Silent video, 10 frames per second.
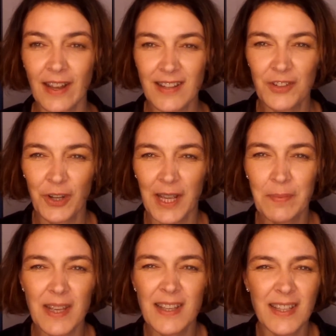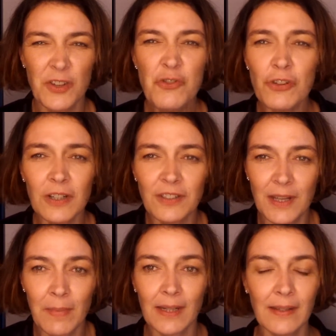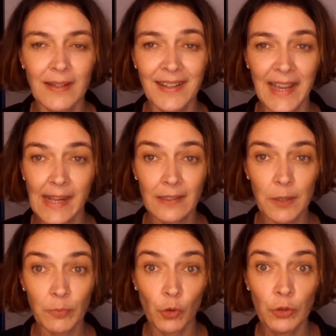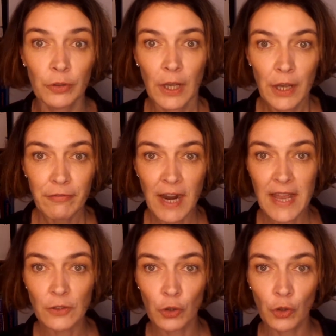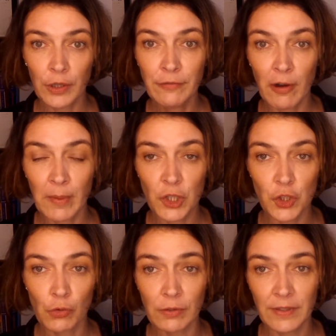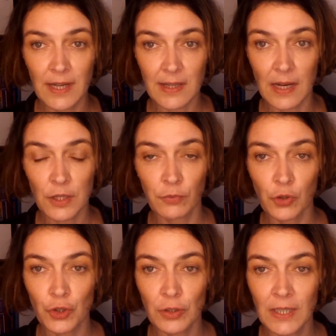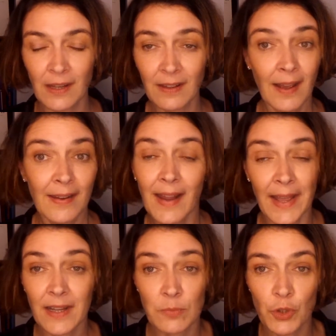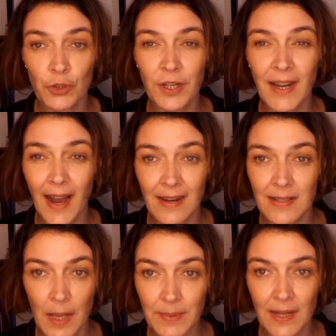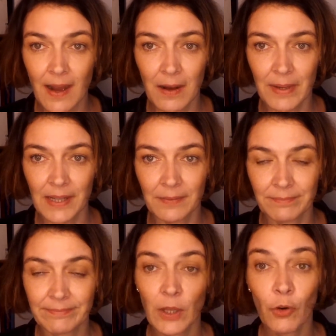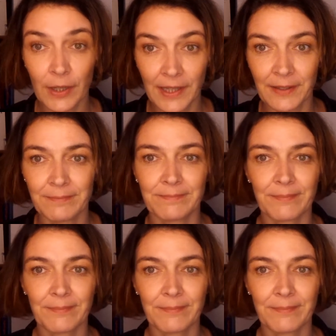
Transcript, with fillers: Denkst du, da gibt ist irgendjemand, der dir Geld gibt und vielleicht auch noch Informationen, wie das alles funktioniert? Nein, das musst du dir da alles selbst erarbeiten. Okay.